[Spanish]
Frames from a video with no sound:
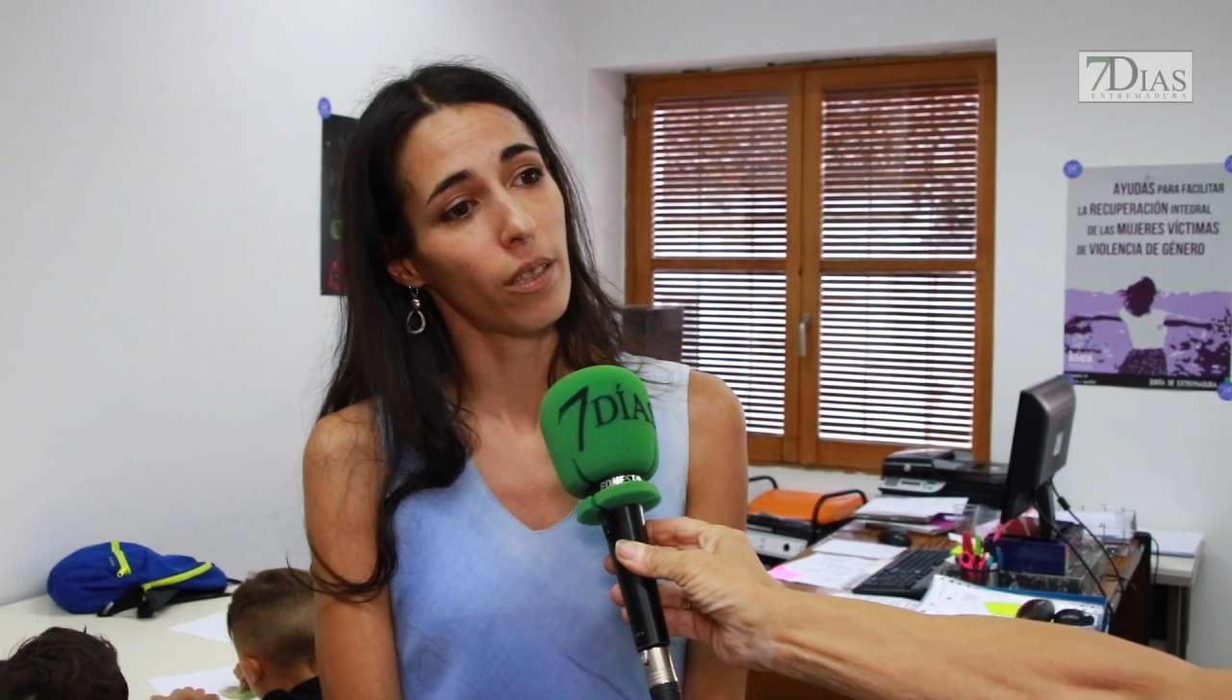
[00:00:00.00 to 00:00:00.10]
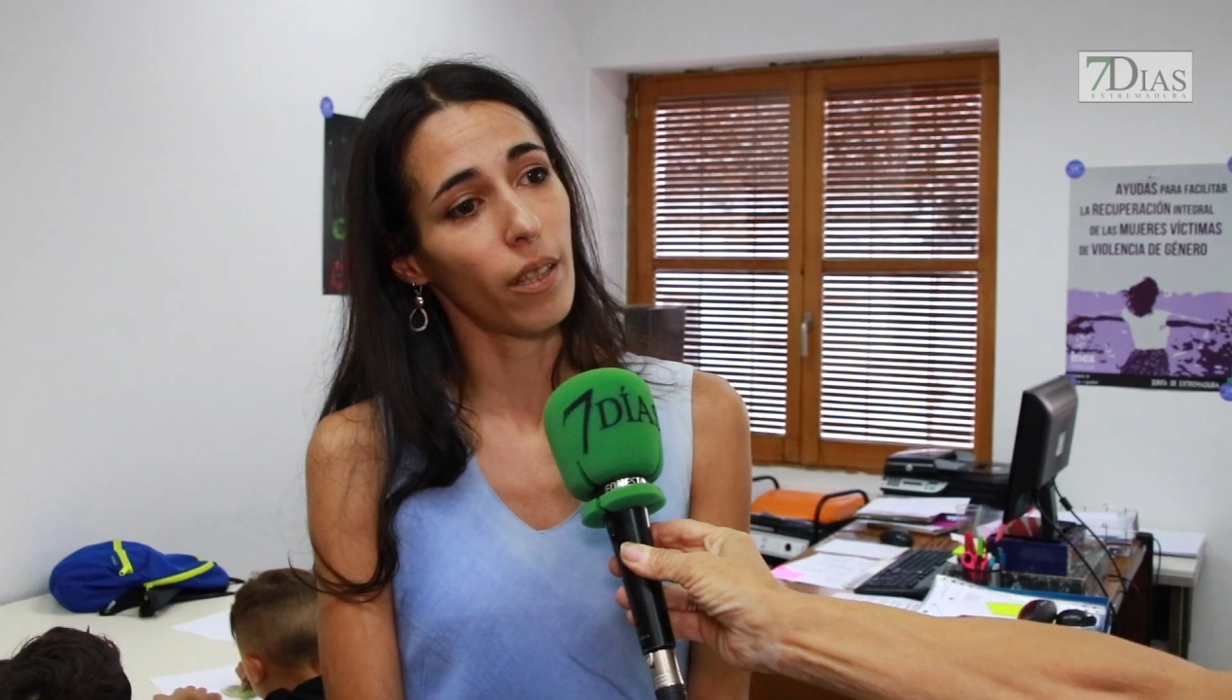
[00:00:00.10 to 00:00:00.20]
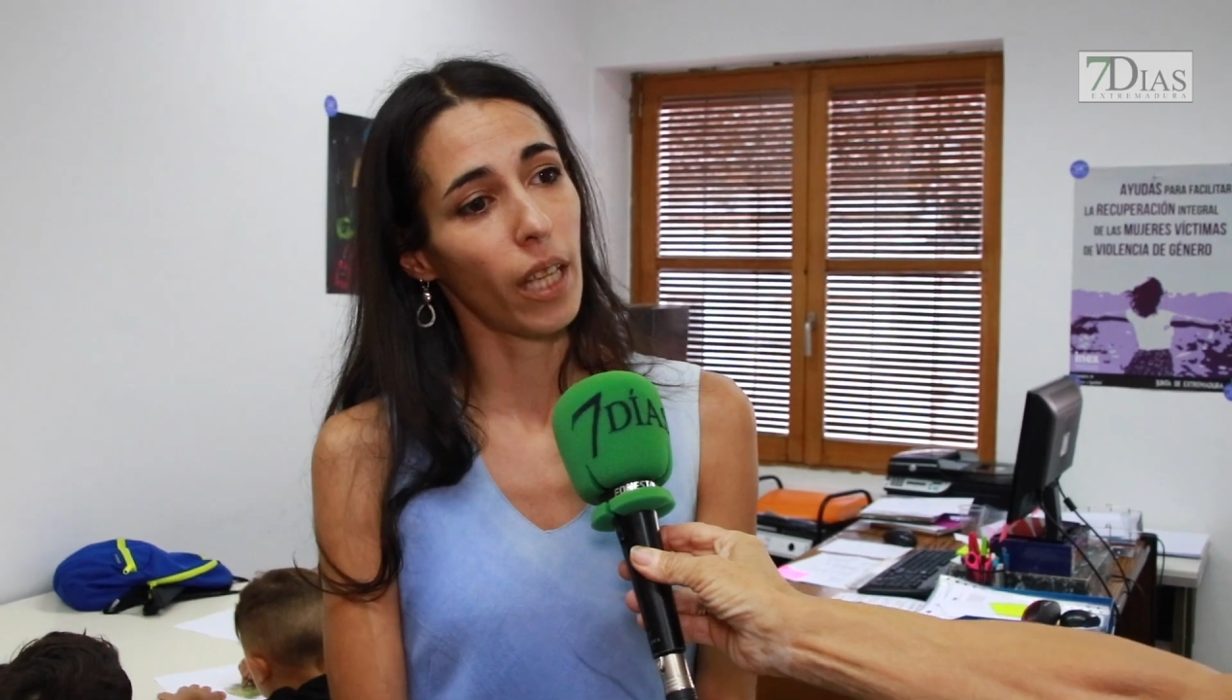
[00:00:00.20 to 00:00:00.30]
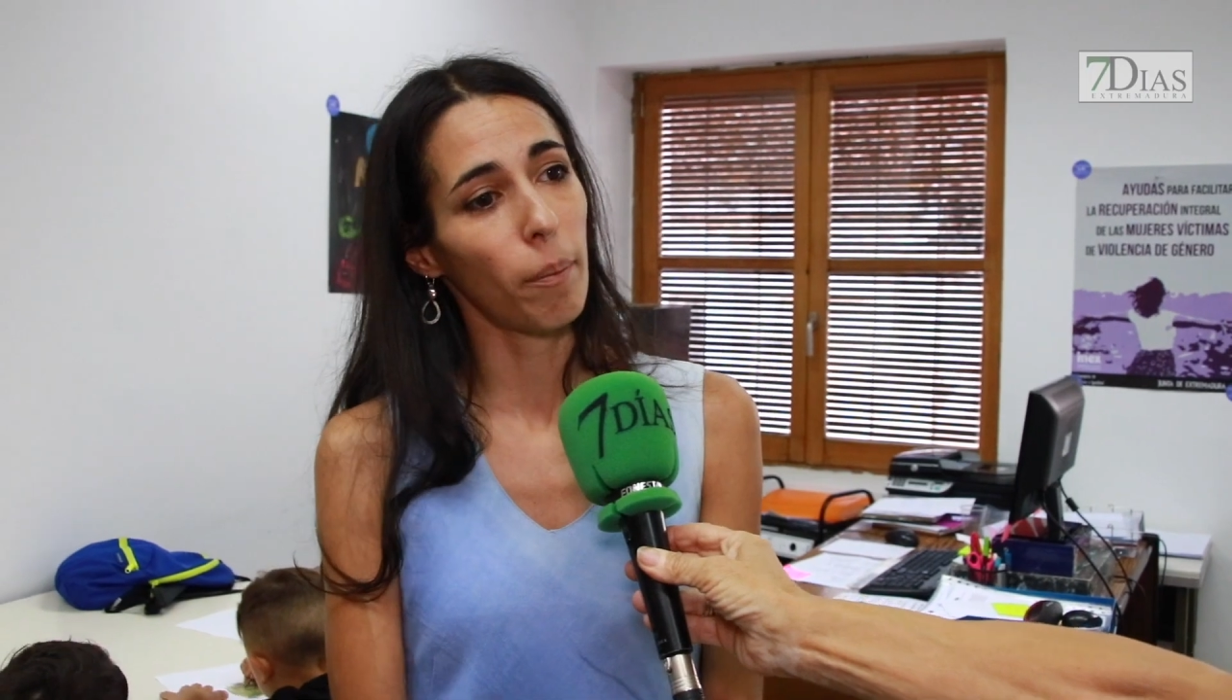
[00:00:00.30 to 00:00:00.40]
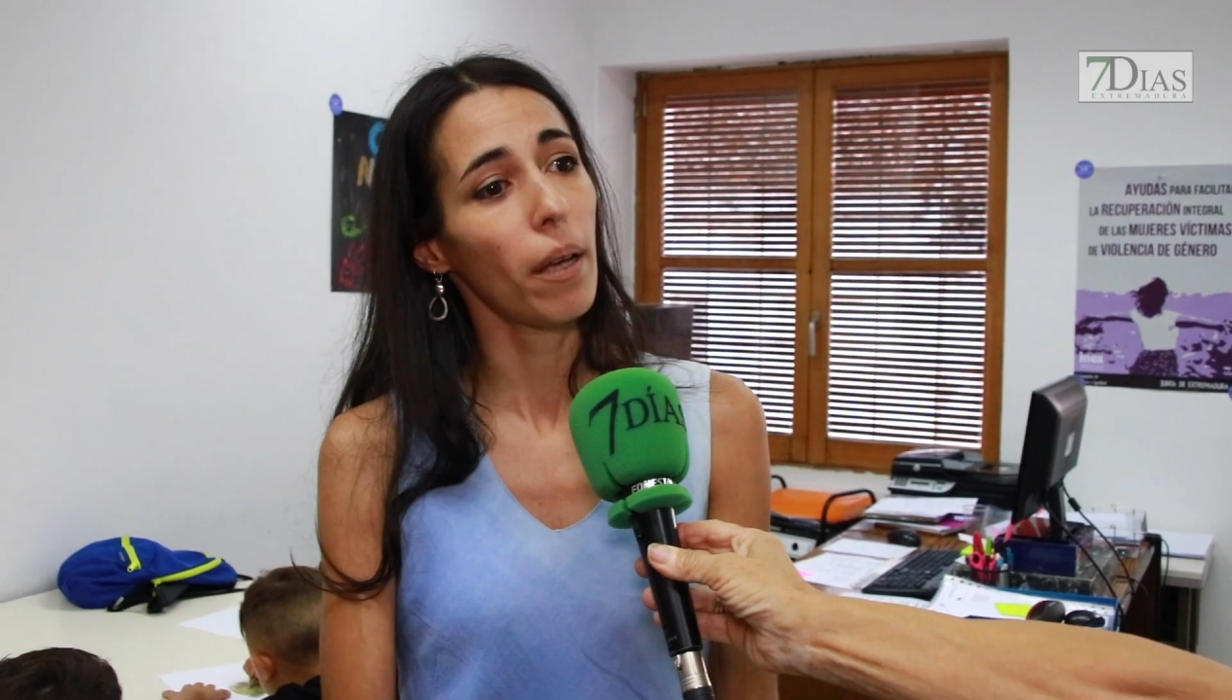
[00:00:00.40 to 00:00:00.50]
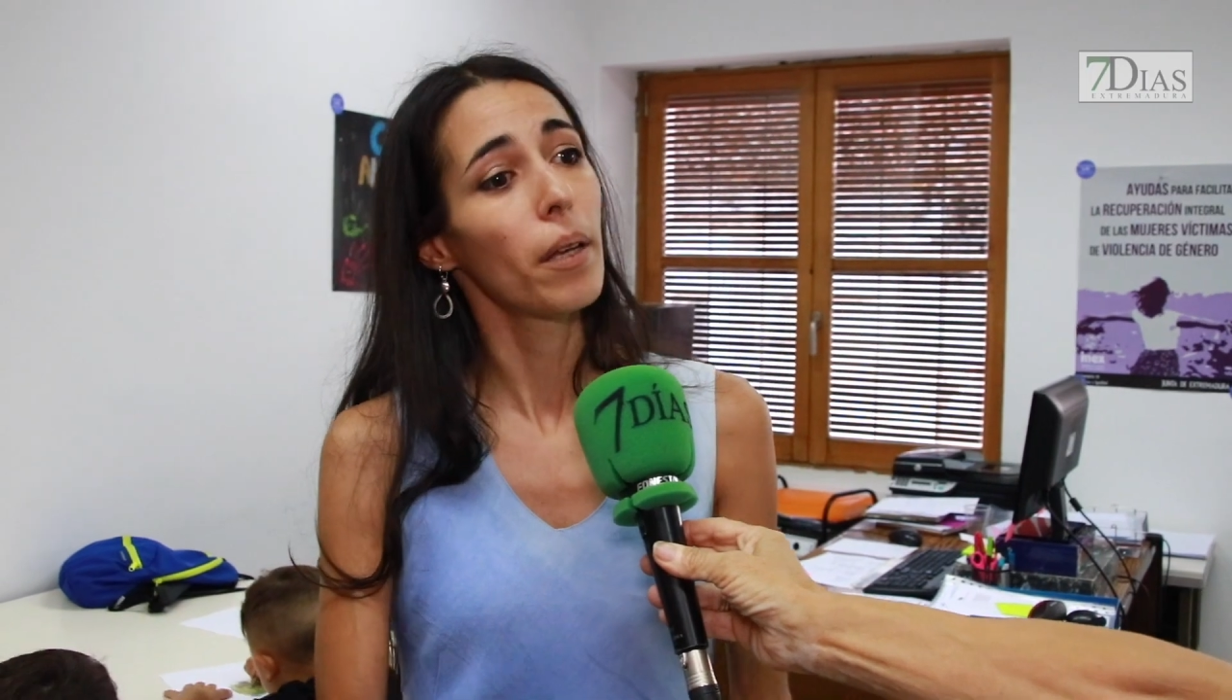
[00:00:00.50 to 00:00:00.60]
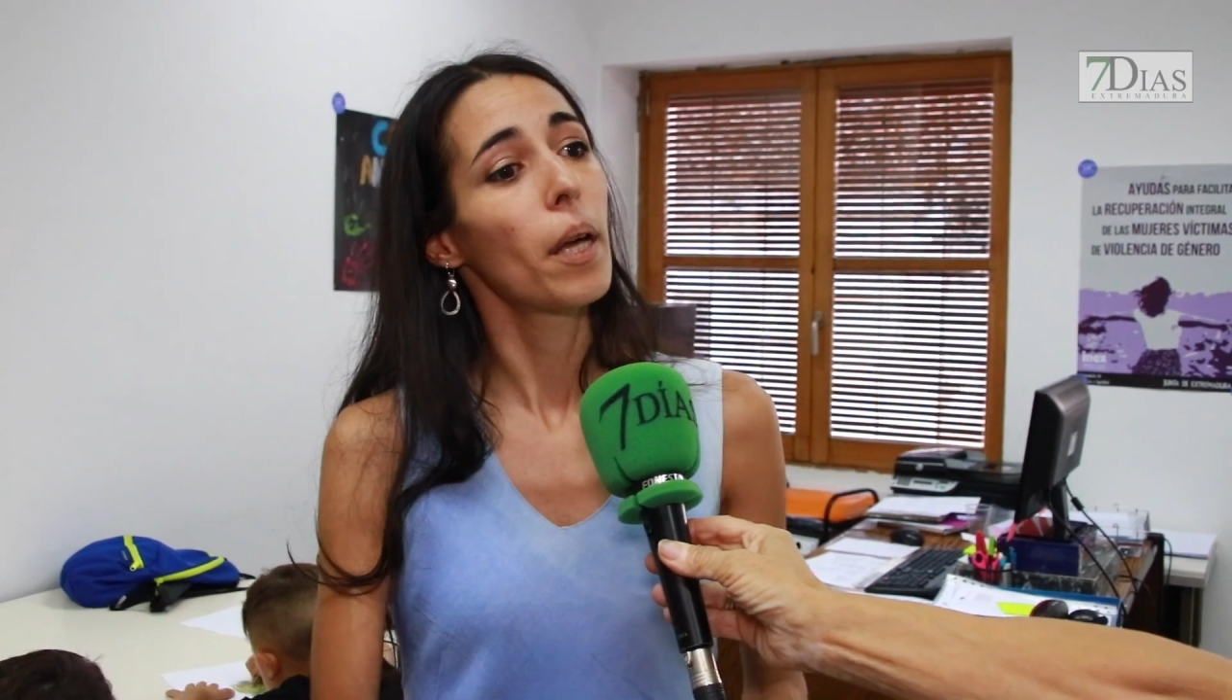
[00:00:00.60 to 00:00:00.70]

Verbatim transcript: sistema,